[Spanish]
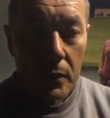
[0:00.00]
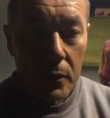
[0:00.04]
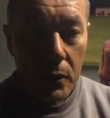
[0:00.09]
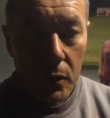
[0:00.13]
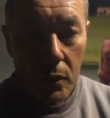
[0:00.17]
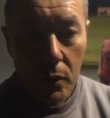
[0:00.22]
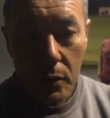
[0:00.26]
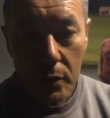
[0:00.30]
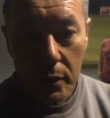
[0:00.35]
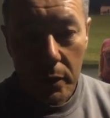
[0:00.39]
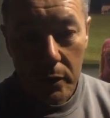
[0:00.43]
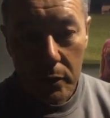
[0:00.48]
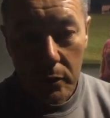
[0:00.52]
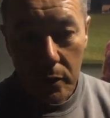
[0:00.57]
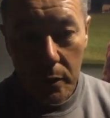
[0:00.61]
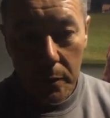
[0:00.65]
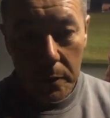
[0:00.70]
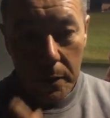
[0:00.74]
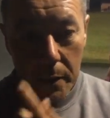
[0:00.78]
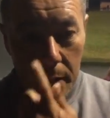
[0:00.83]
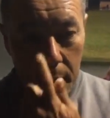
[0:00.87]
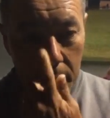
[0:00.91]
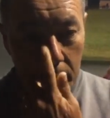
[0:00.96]
No, eh,
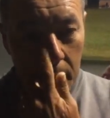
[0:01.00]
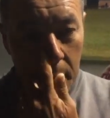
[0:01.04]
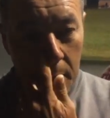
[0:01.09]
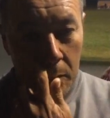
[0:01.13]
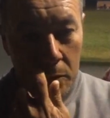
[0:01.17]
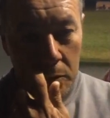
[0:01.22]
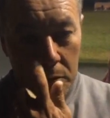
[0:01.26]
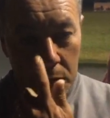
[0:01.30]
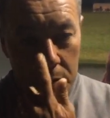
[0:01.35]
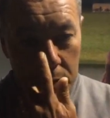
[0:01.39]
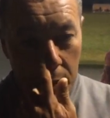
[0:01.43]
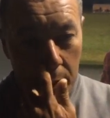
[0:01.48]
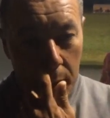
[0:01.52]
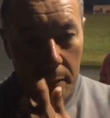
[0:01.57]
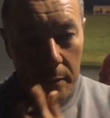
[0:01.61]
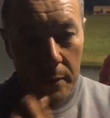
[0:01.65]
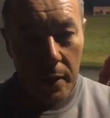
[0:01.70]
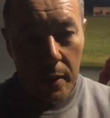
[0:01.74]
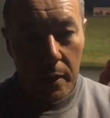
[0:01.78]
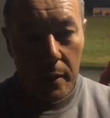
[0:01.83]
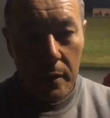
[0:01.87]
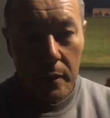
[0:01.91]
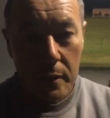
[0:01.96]
todavía no se sabe
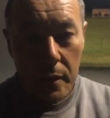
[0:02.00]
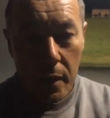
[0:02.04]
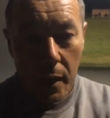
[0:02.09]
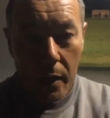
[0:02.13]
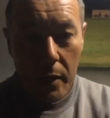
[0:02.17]
bien.